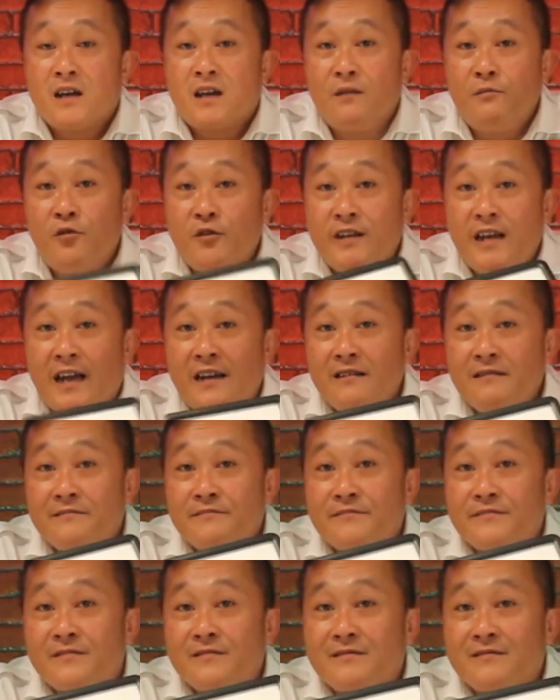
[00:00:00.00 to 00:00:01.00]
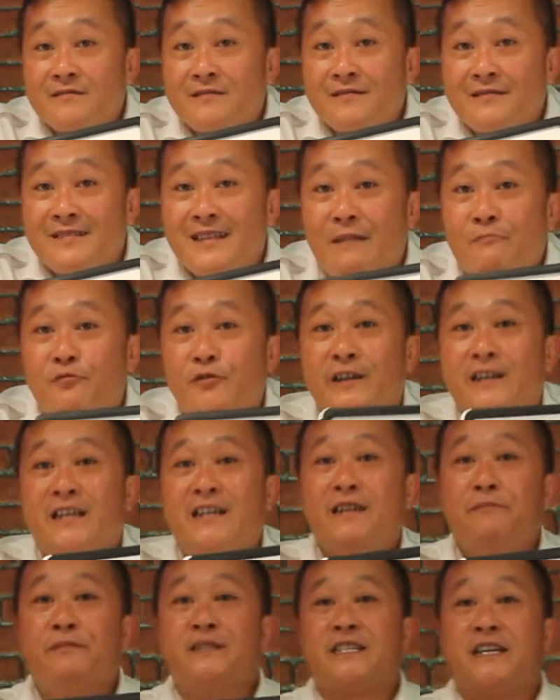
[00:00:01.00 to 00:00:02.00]
Kemudian lampu
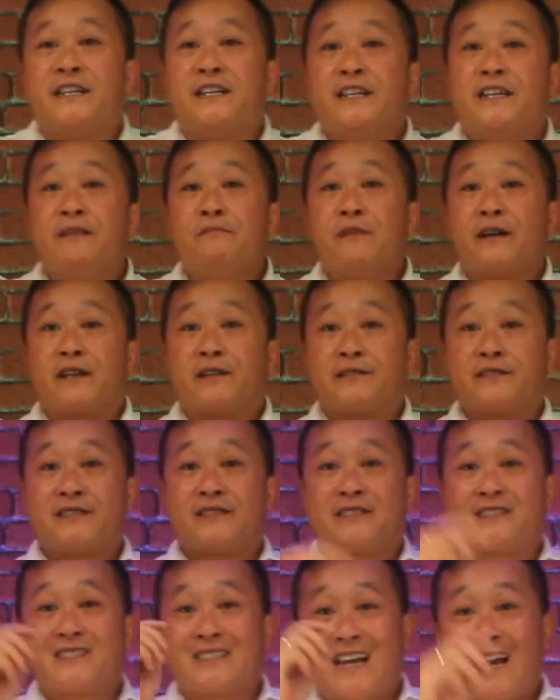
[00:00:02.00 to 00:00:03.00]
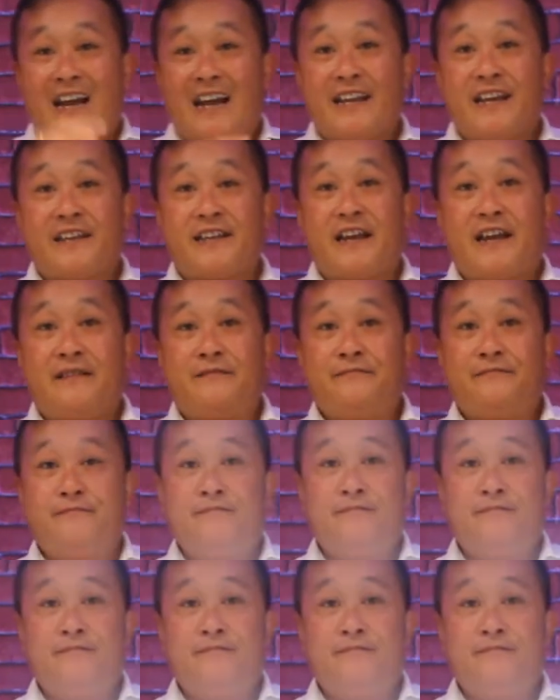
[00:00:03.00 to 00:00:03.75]
ini bisa di dimmer cahayanya.